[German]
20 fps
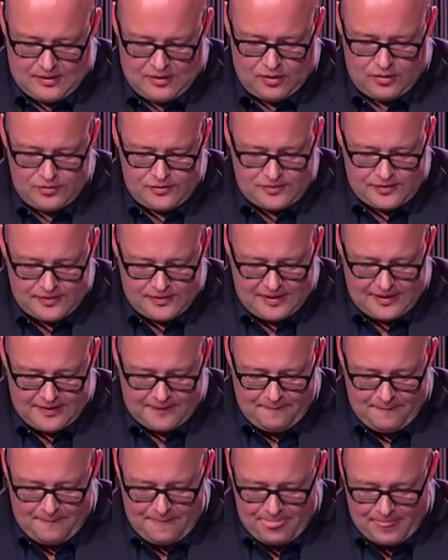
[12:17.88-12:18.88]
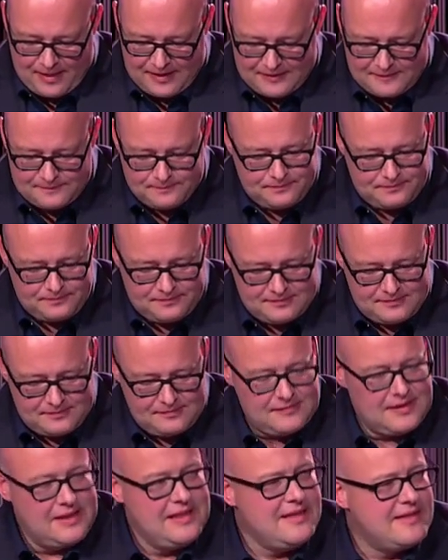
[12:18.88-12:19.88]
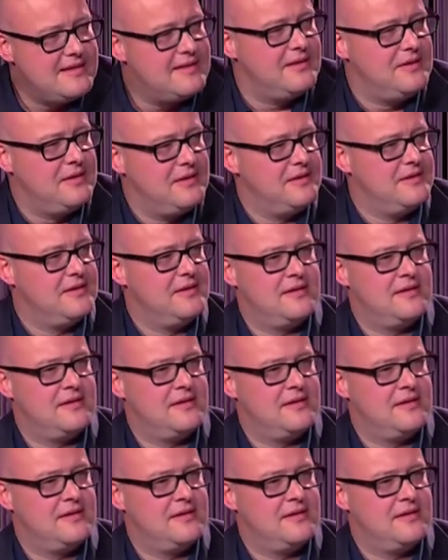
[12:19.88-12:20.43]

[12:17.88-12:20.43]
Und ähm, ist,